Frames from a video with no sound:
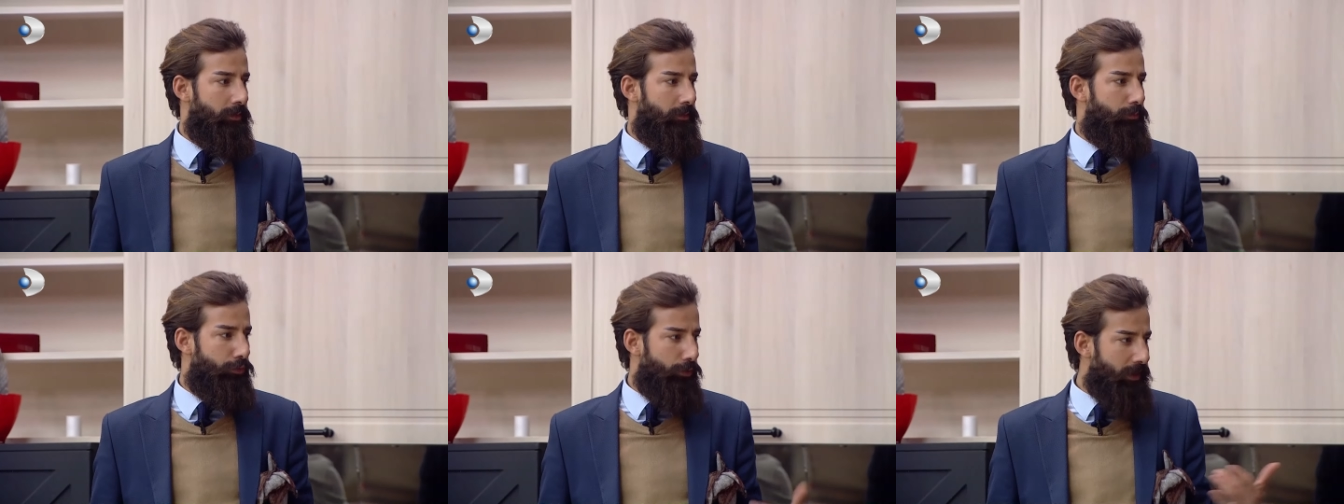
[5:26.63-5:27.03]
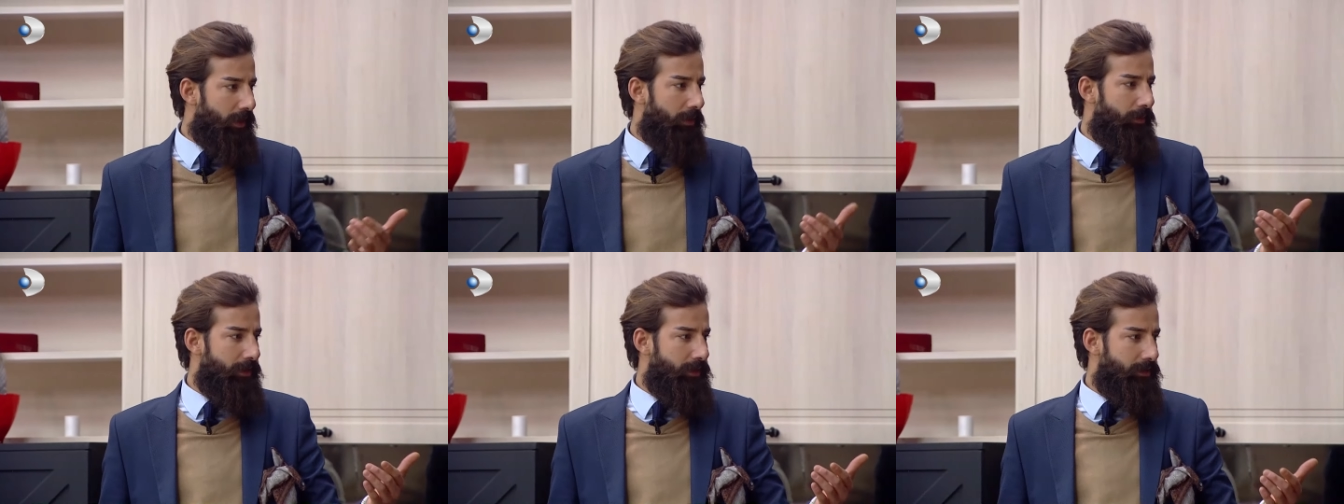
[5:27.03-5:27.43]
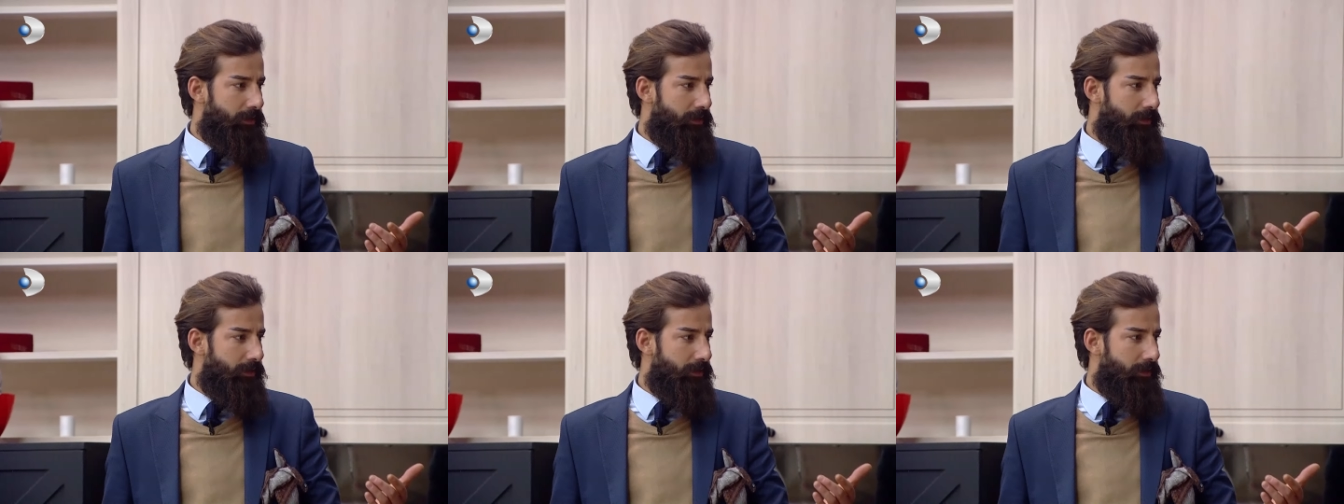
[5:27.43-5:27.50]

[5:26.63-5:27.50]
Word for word: Bu ne demek?